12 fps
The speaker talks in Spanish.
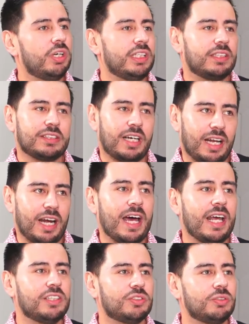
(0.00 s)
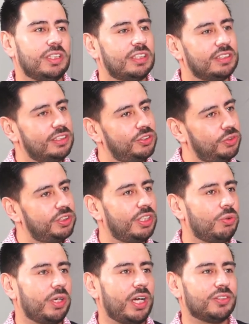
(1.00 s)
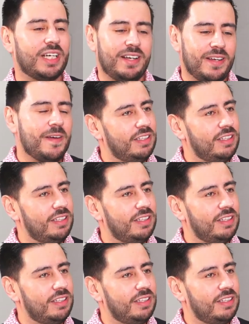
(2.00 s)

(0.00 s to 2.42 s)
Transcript: necesitas arreglar esto, necesitas esto de seguridad, o sea,